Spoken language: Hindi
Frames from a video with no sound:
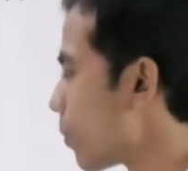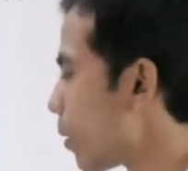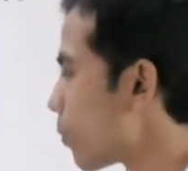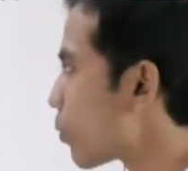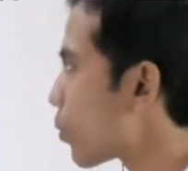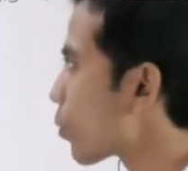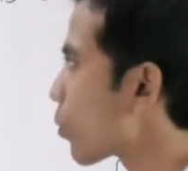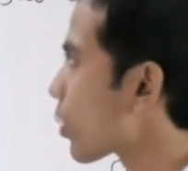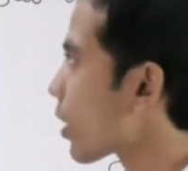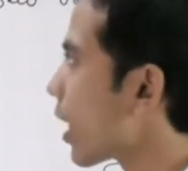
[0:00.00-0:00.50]
में हम
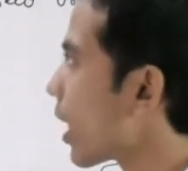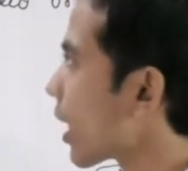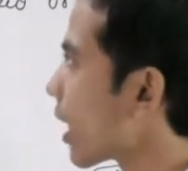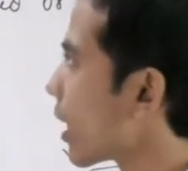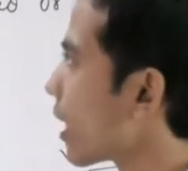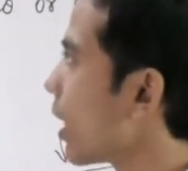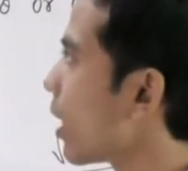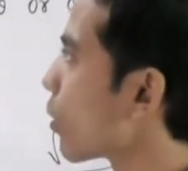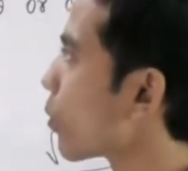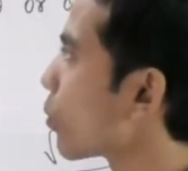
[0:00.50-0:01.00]
लोग को क्या
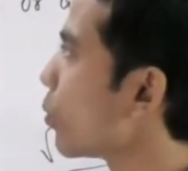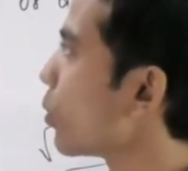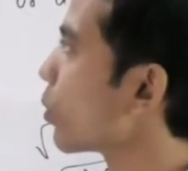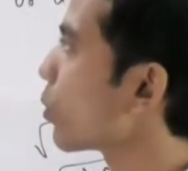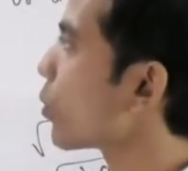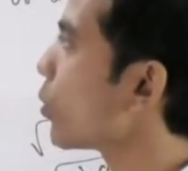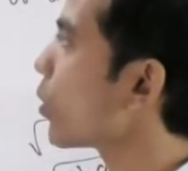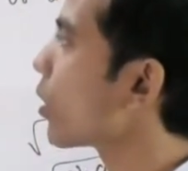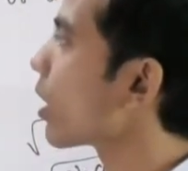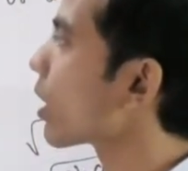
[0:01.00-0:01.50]
करना है रूट
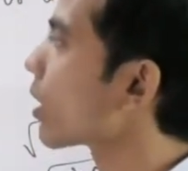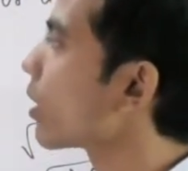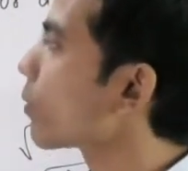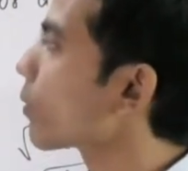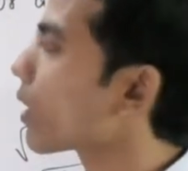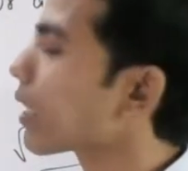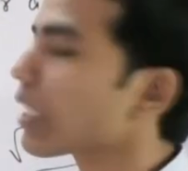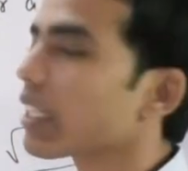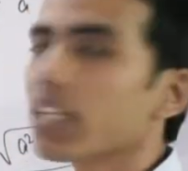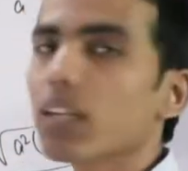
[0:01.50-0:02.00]
को खत्म
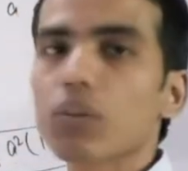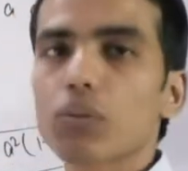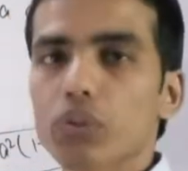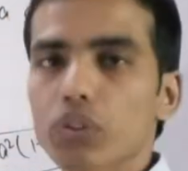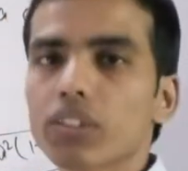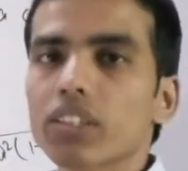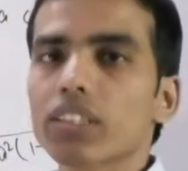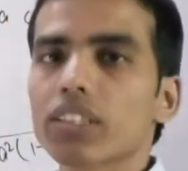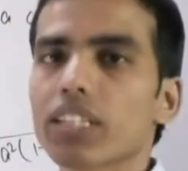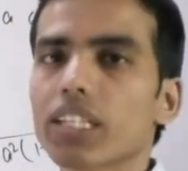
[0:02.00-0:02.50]
करने का
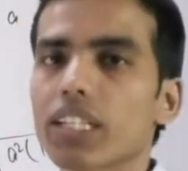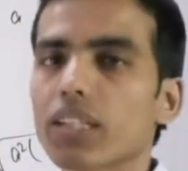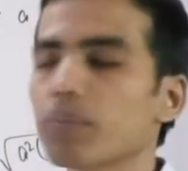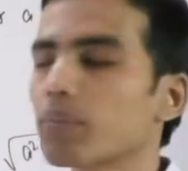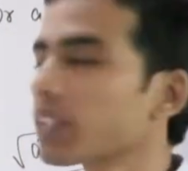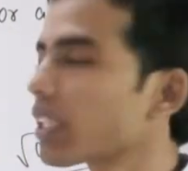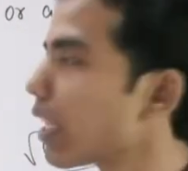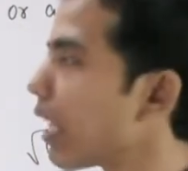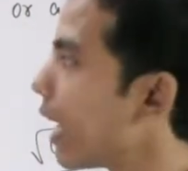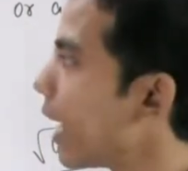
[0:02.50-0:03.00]
कोशिश करें
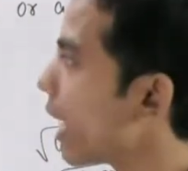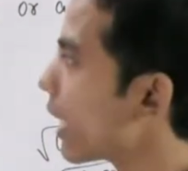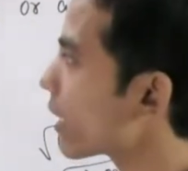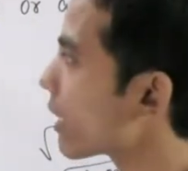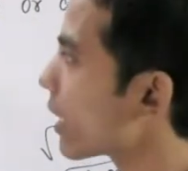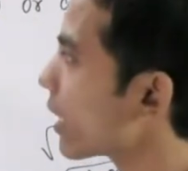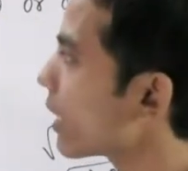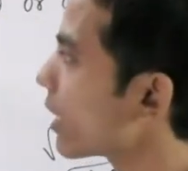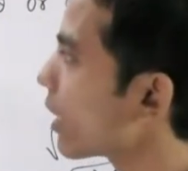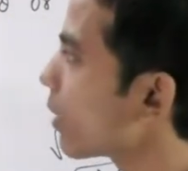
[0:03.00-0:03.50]
मतलब
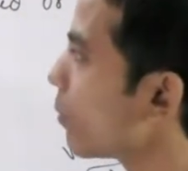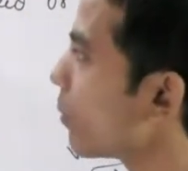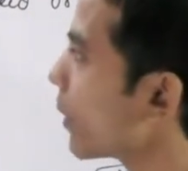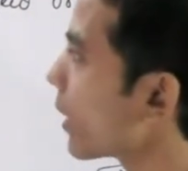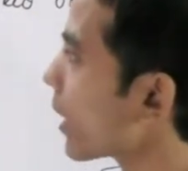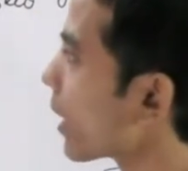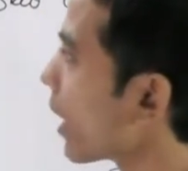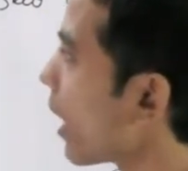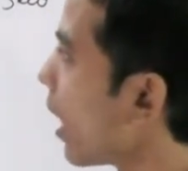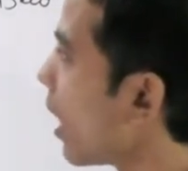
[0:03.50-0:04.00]
एक्स के जगह पे
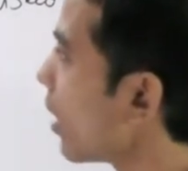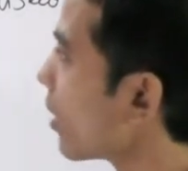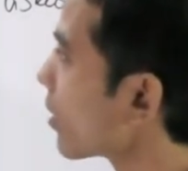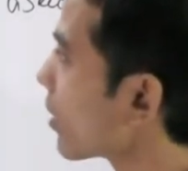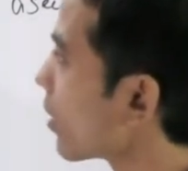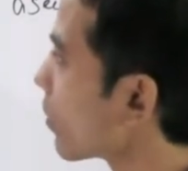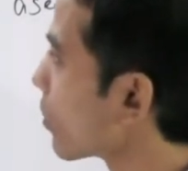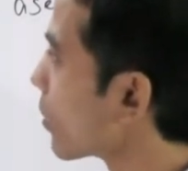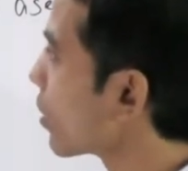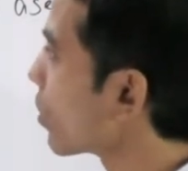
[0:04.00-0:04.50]
क्या
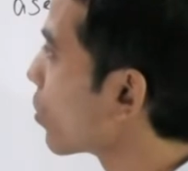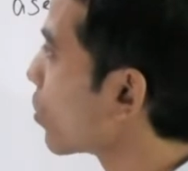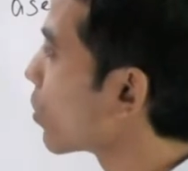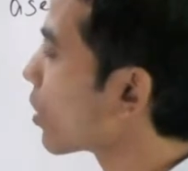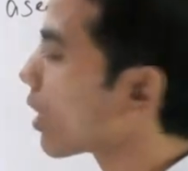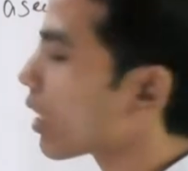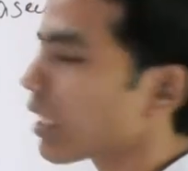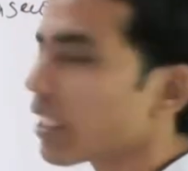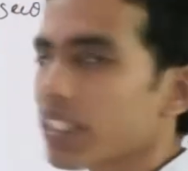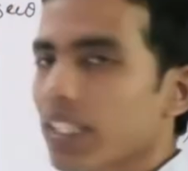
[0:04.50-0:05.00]

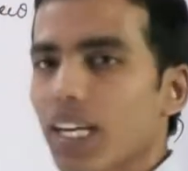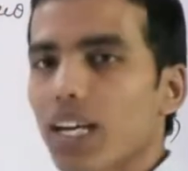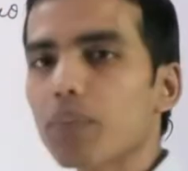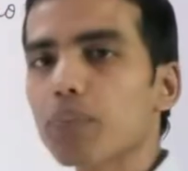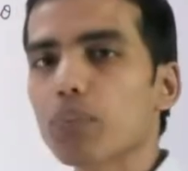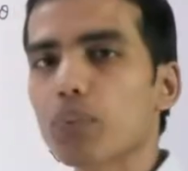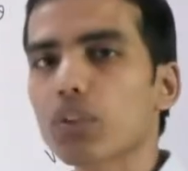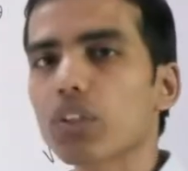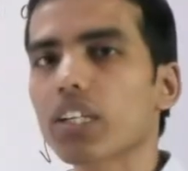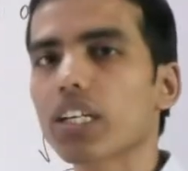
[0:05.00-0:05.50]
सब्सटीट्यूट करें क्या
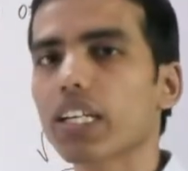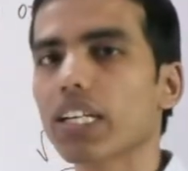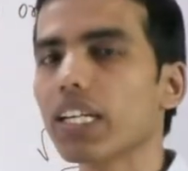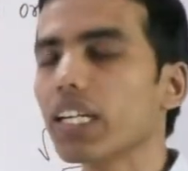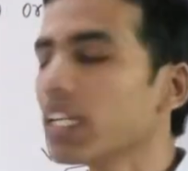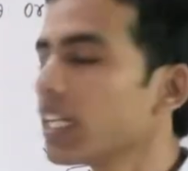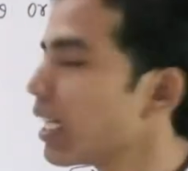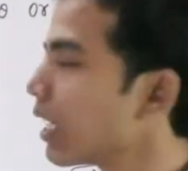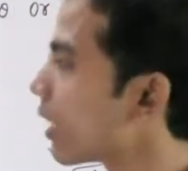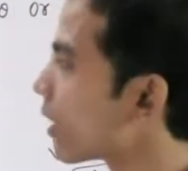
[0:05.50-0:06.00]
पुट करें